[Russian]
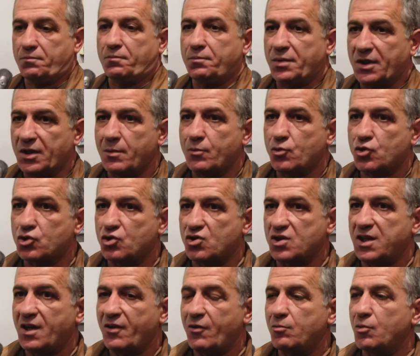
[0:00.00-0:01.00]
потому что,
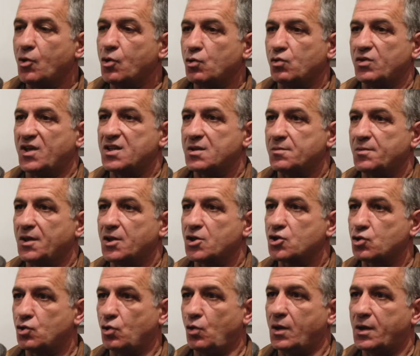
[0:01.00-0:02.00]
слава богу, у нас было
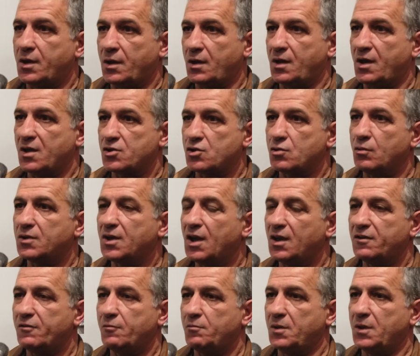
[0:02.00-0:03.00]
столько
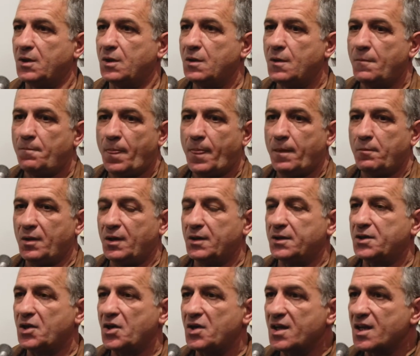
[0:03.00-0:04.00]
консультантов, было, было
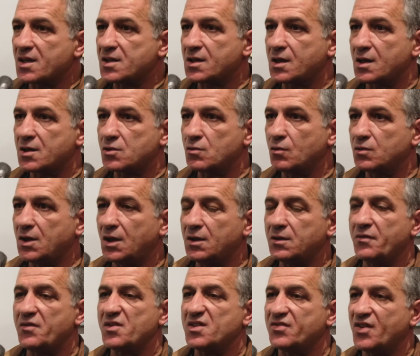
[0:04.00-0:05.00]
13
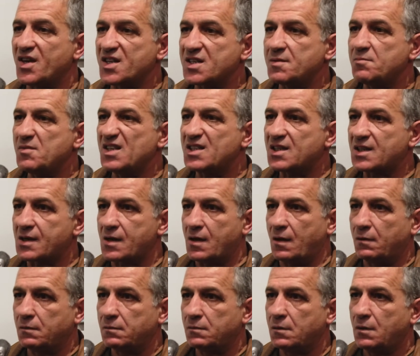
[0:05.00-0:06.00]
консультантов из 8
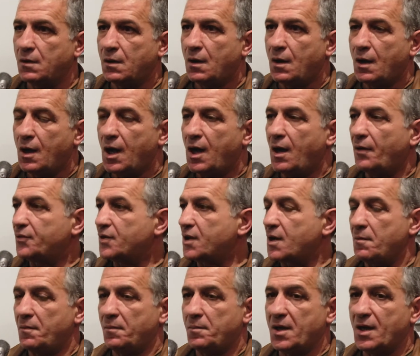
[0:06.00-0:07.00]
стран,
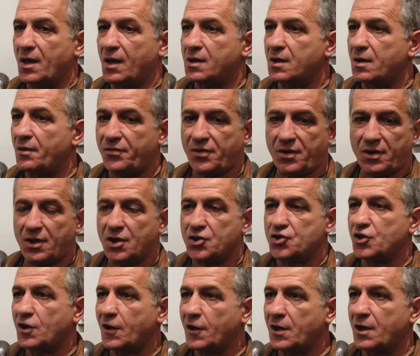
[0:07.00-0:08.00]
авторы биографии
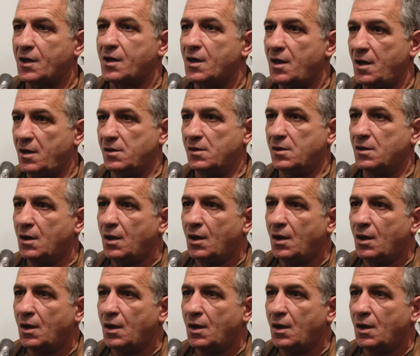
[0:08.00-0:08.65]
наших героинь.